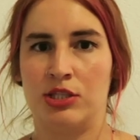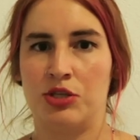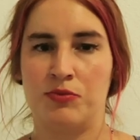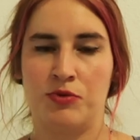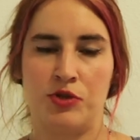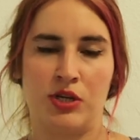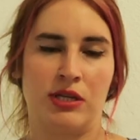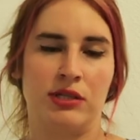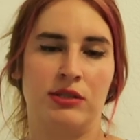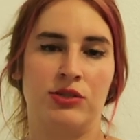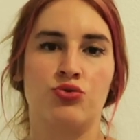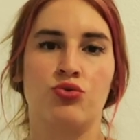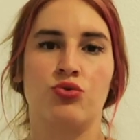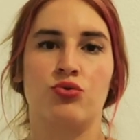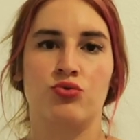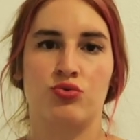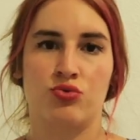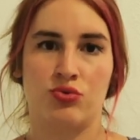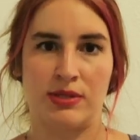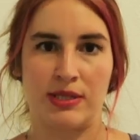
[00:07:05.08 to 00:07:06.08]
hiçbir şekilde
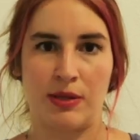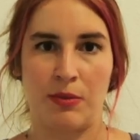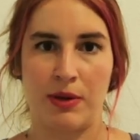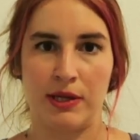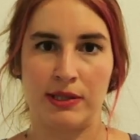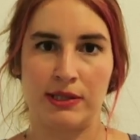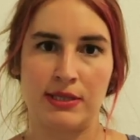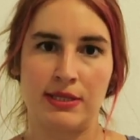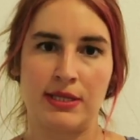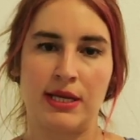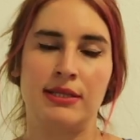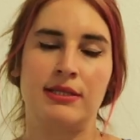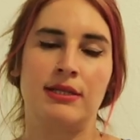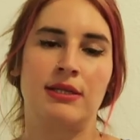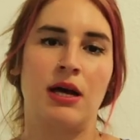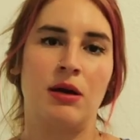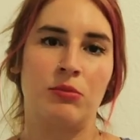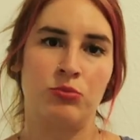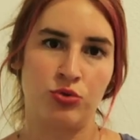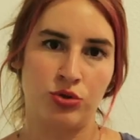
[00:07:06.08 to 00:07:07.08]
çok uzun zamandır
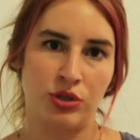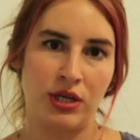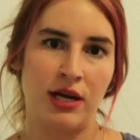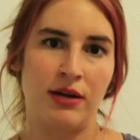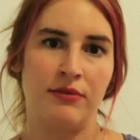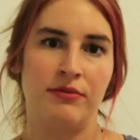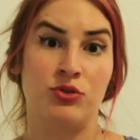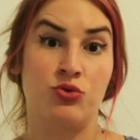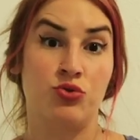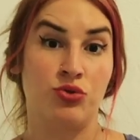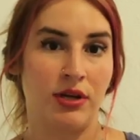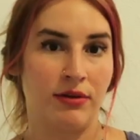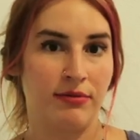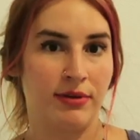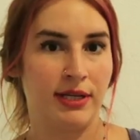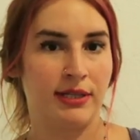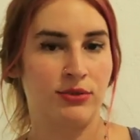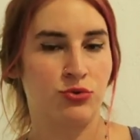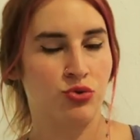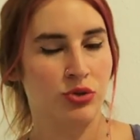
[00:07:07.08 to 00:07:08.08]
zaten hamburger ve
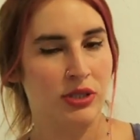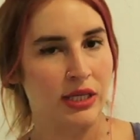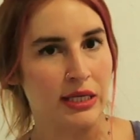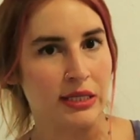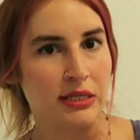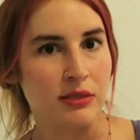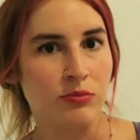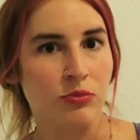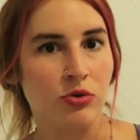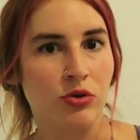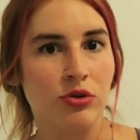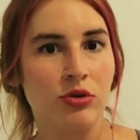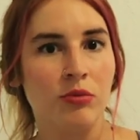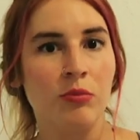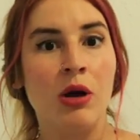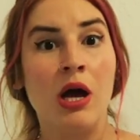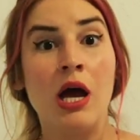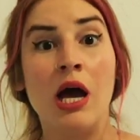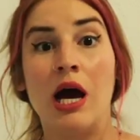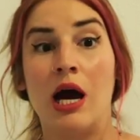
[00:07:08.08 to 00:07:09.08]
türevlerini
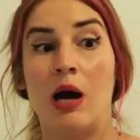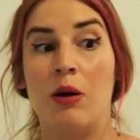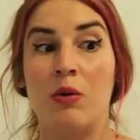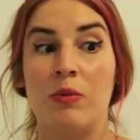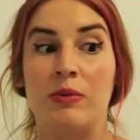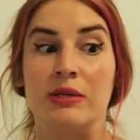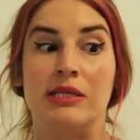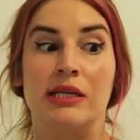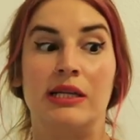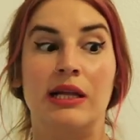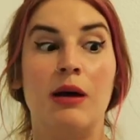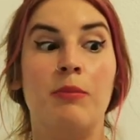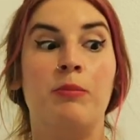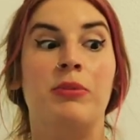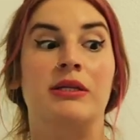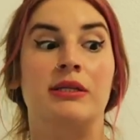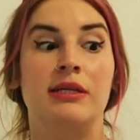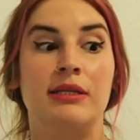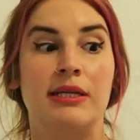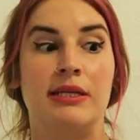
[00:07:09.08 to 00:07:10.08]
tüketmiyorum. Ama mesela
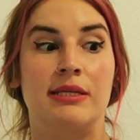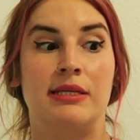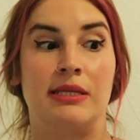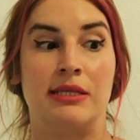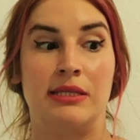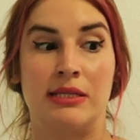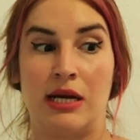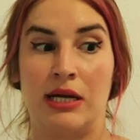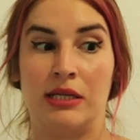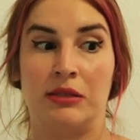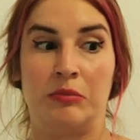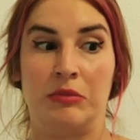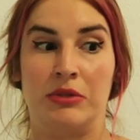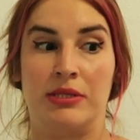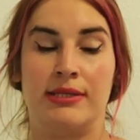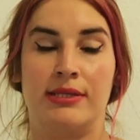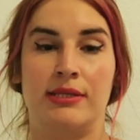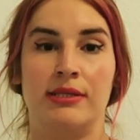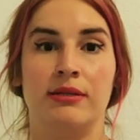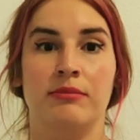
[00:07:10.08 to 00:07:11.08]
patates
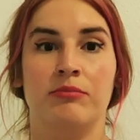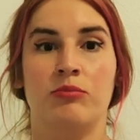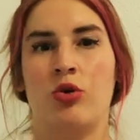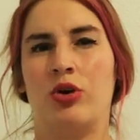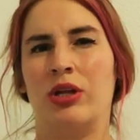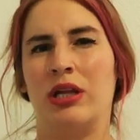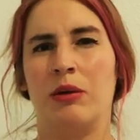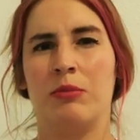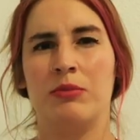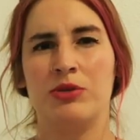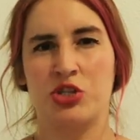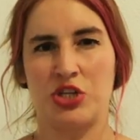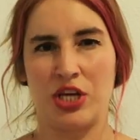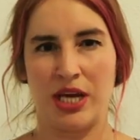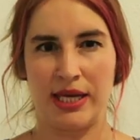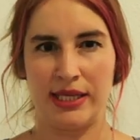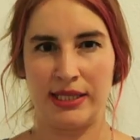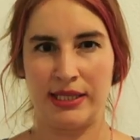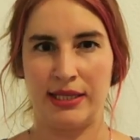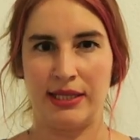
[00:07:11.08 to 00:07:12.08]
kızartması böyle ama
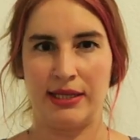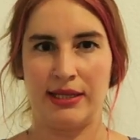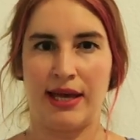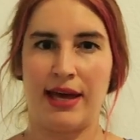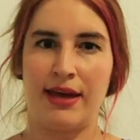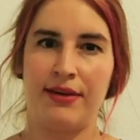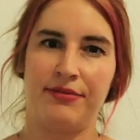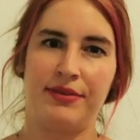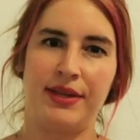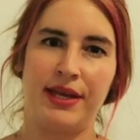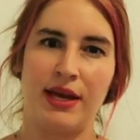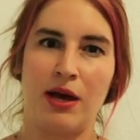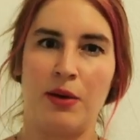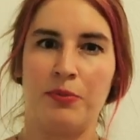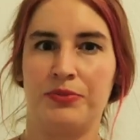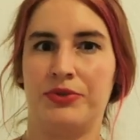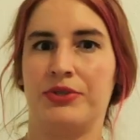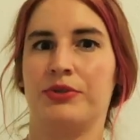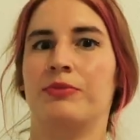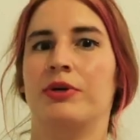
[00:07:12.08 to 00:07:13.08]
şey değil. Evde
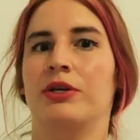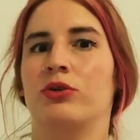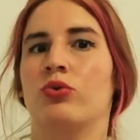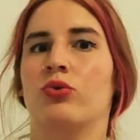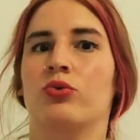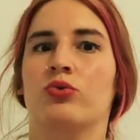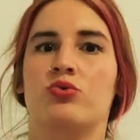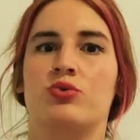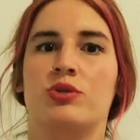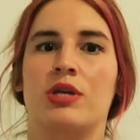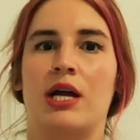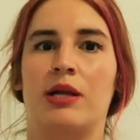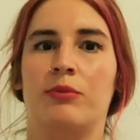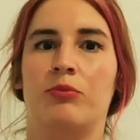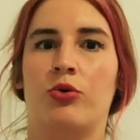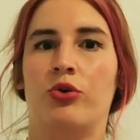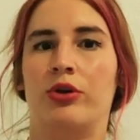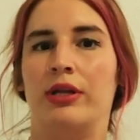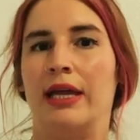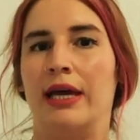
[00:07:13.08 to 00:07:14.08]
yaptığım hani o
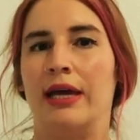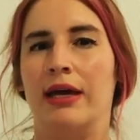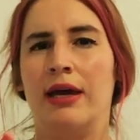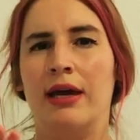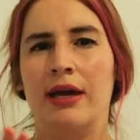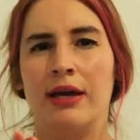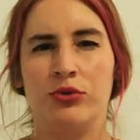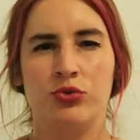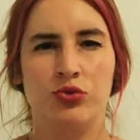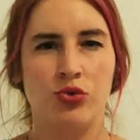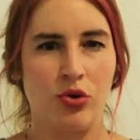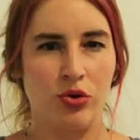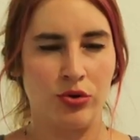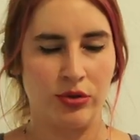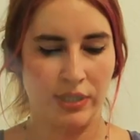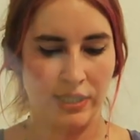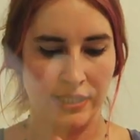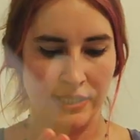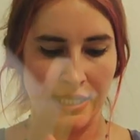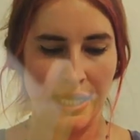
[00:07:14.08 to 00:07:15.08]
güzel böyle
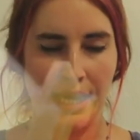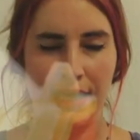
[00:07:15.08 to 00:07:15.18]
do hani